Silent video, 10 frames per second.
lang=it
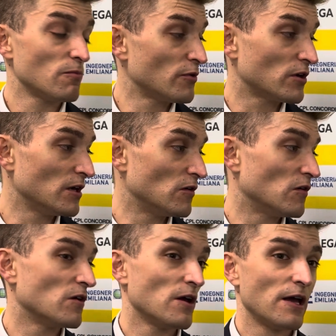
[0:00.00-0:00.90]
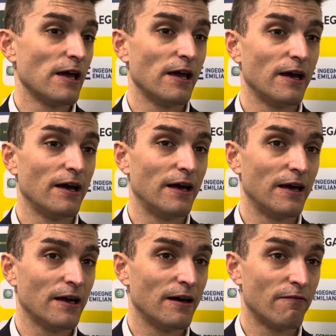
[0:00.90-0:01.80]
pochino e, e
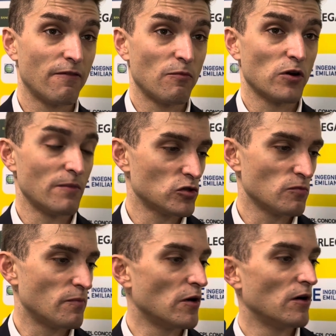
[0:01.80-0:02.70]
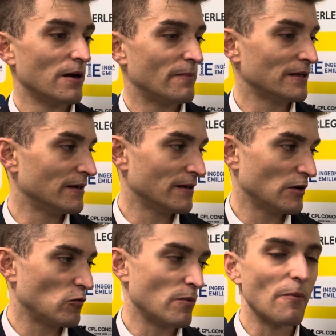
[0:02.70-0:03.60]
avevamo rimesso un po' la,
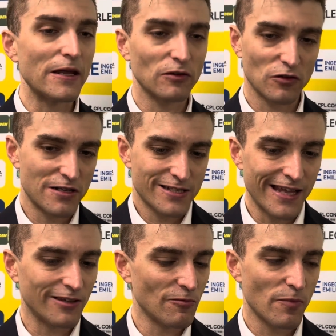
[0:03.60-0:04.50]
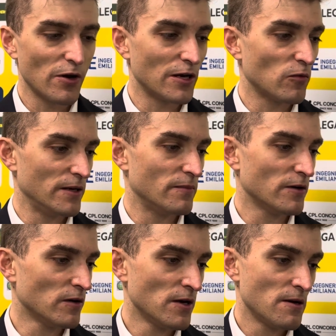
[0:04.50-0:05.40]
quel momento del set un po' in
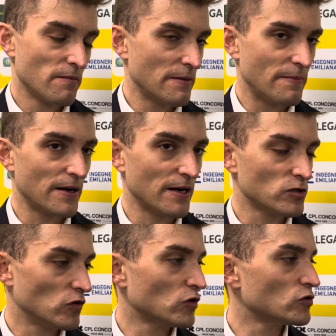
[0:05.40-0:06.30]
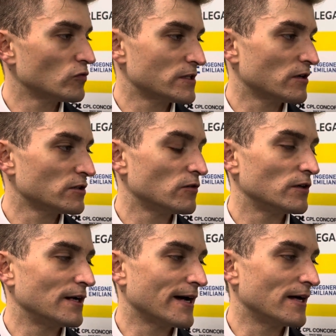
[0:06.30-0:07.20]
equilibrio, ma per il resto loro su questa cosa hanno
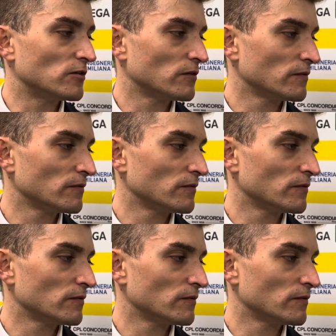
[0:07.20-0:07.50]
dilagato.